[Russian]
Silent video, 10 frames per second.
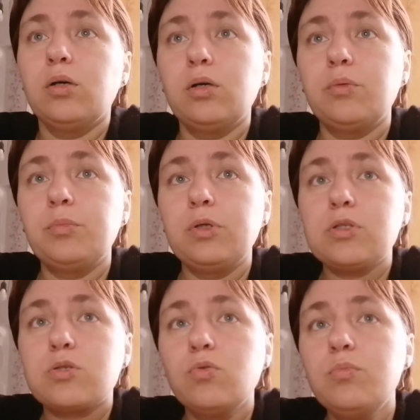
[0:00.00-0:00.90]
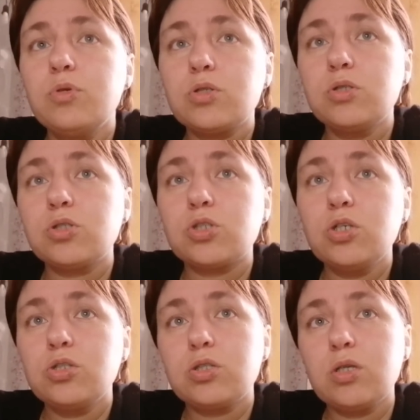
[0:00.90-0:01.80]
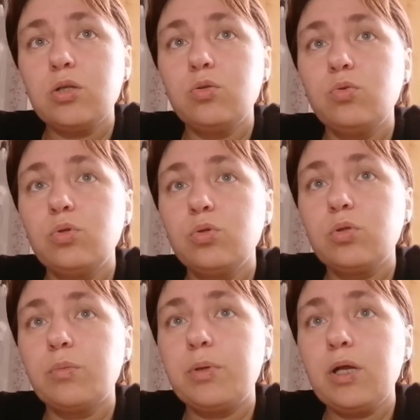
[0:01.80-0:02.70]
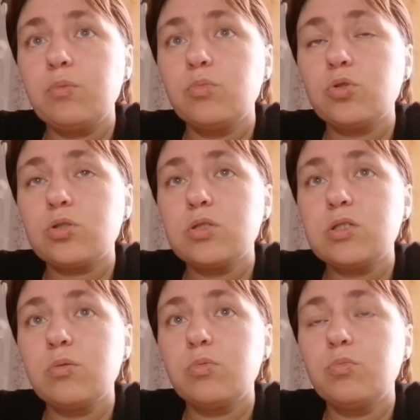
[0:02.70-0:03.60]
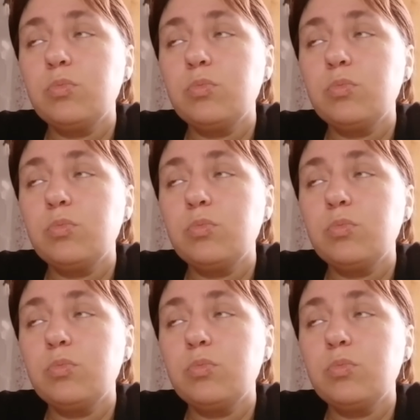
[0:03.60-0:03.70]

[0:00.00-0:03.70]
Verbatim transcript: Листву можно сжечь золой, удобрять можно землю.